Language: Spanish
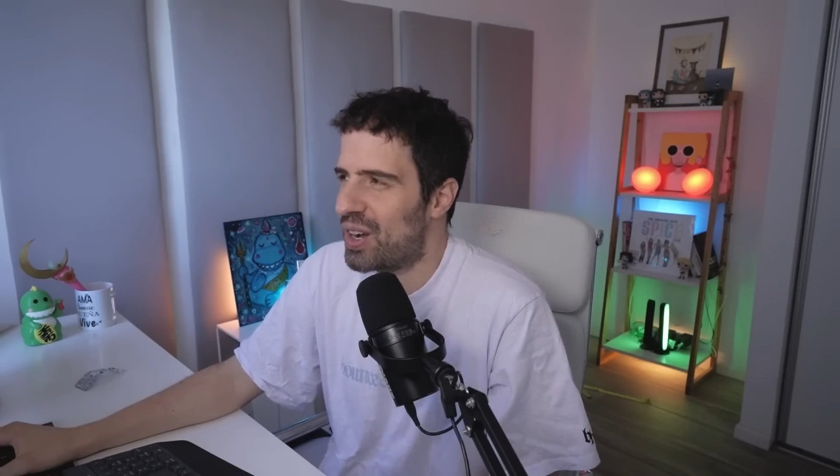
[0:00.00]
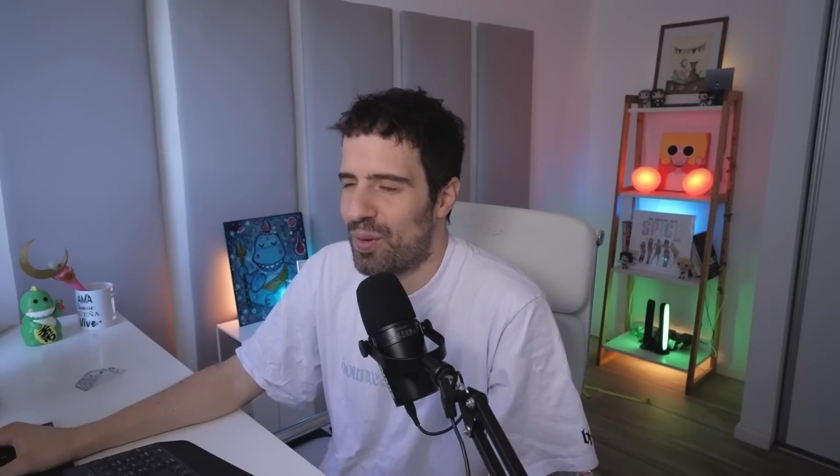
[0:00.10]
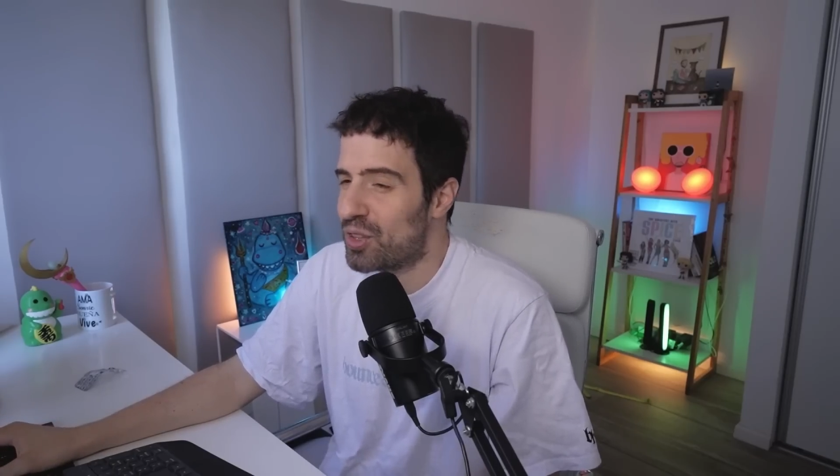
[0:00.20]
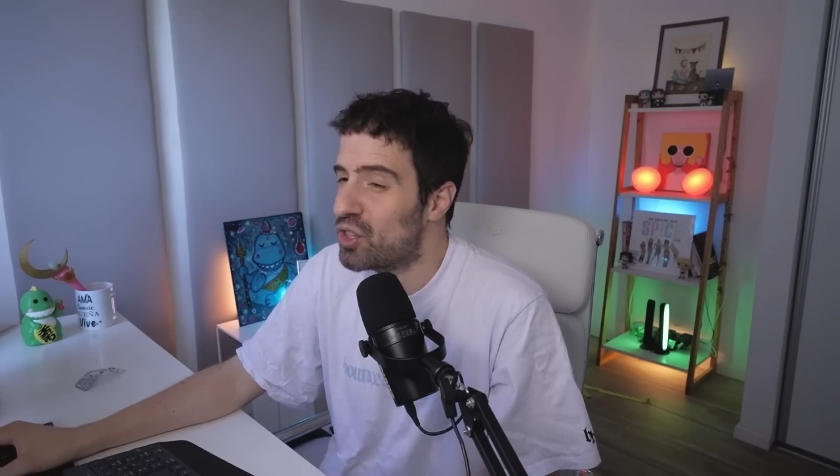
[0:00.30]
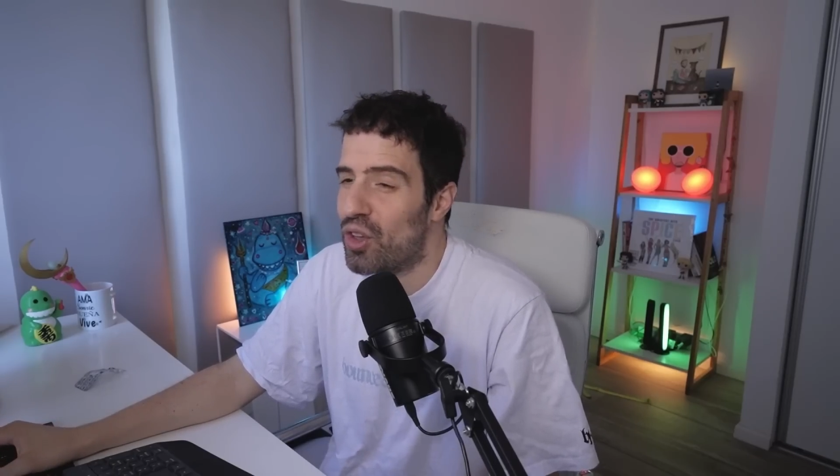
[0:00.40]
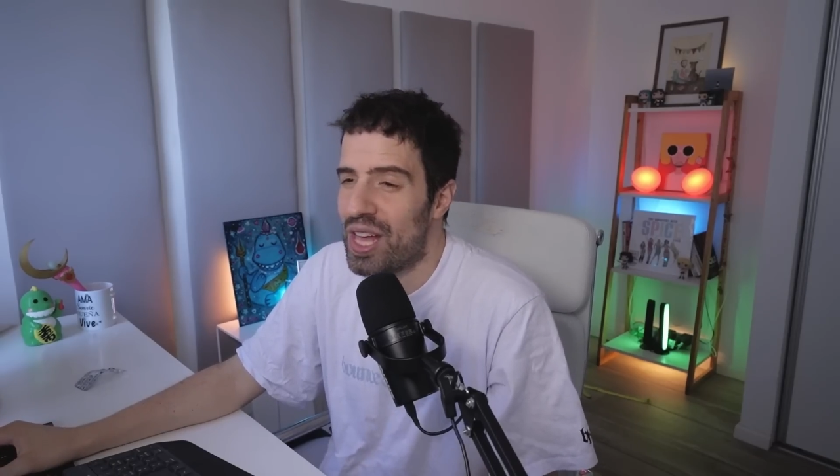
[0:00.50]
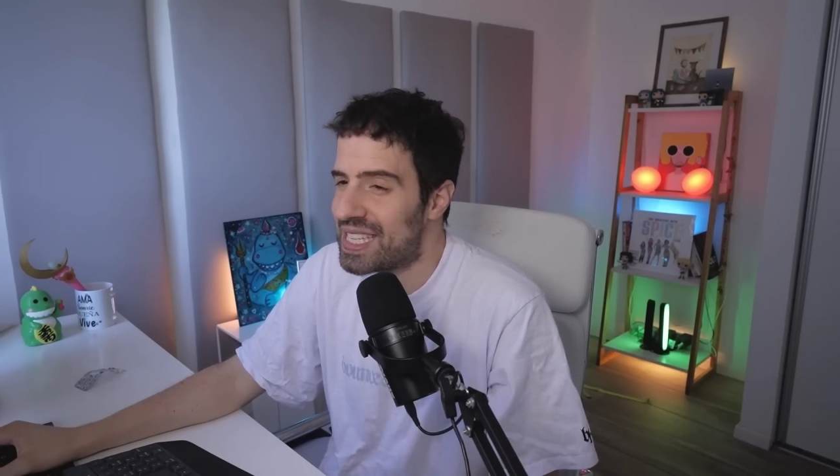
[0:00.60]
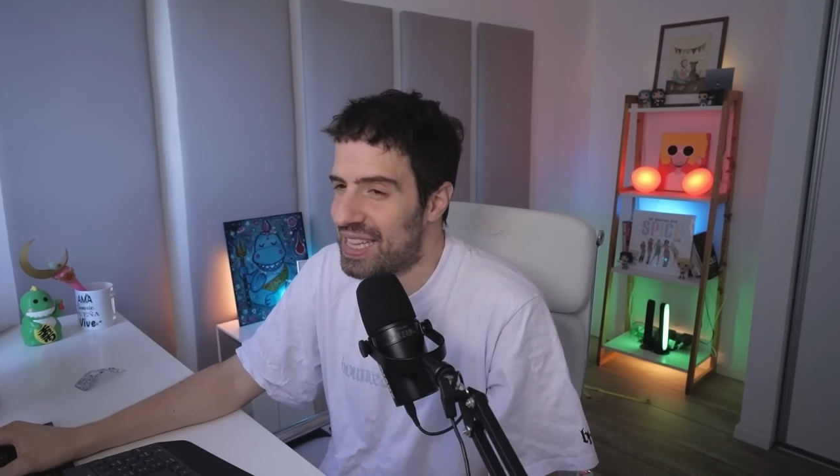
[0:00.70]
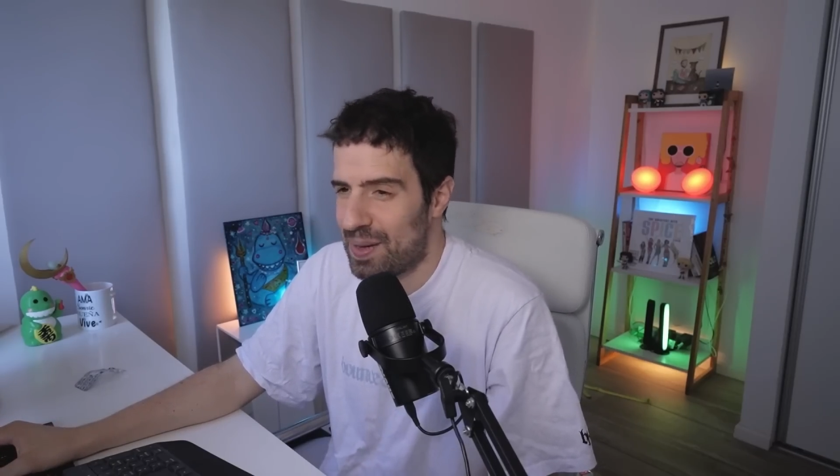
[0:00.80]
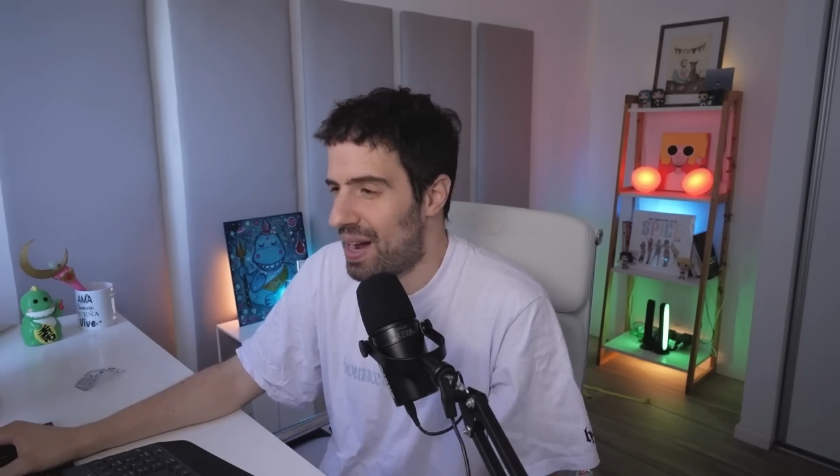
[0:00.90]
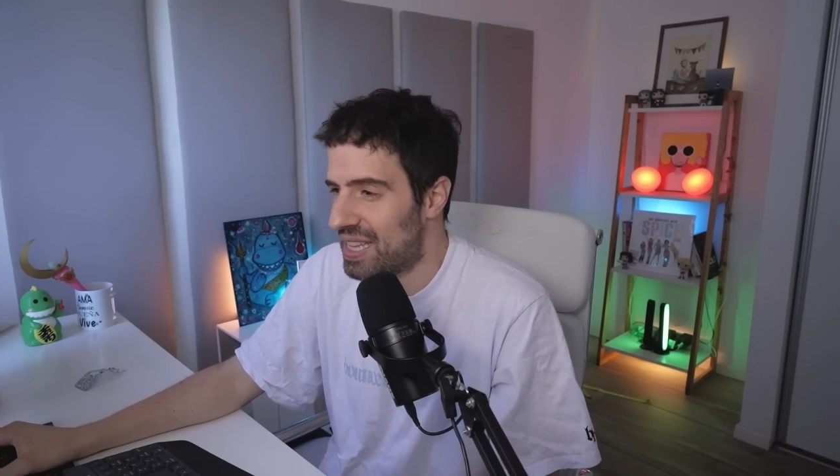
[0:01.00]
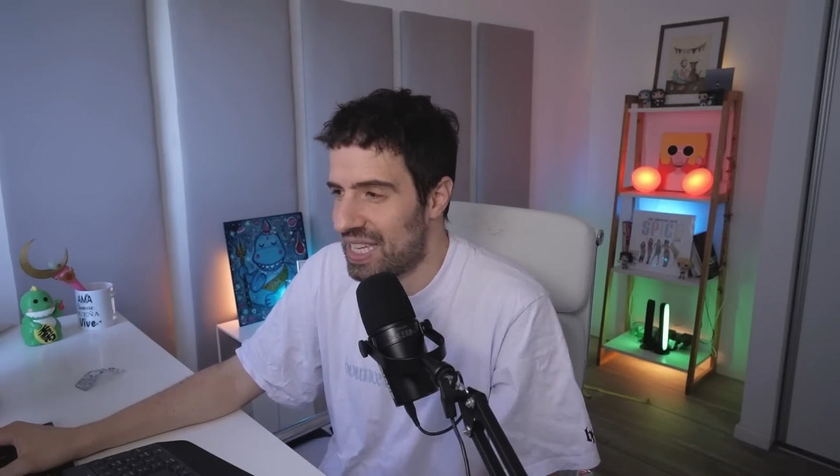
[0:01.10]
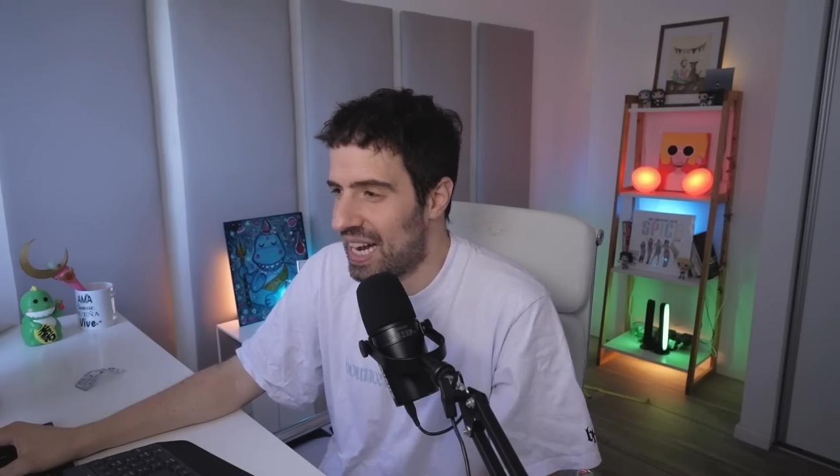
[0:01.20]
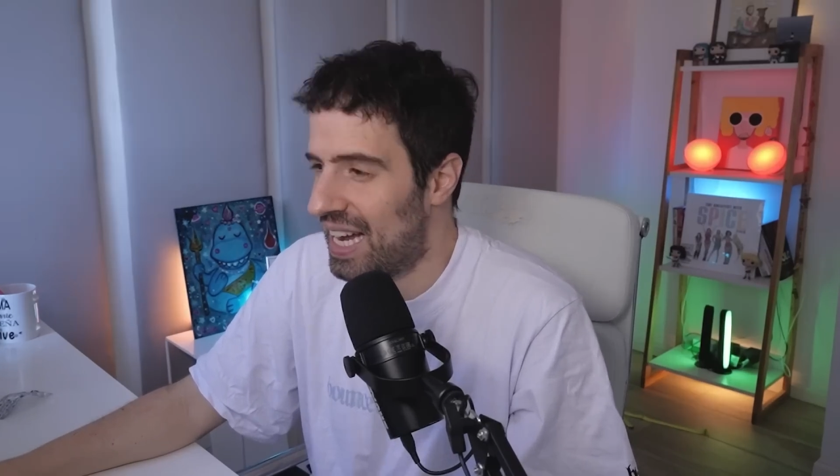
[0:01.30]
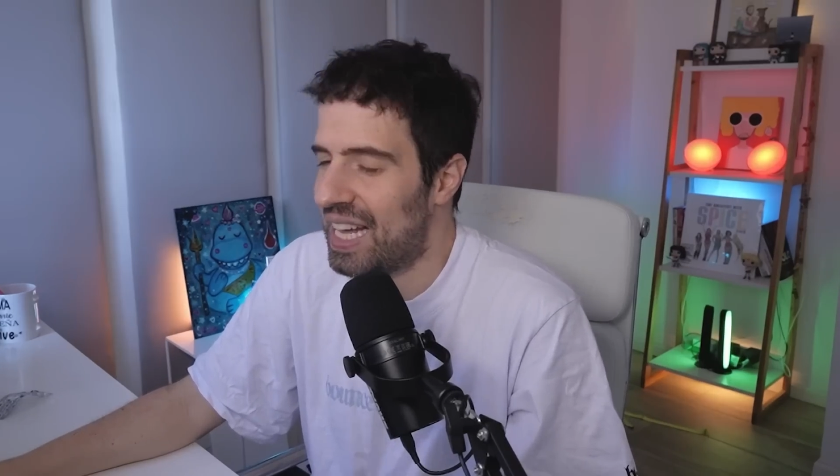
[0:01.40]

como toda esa temática.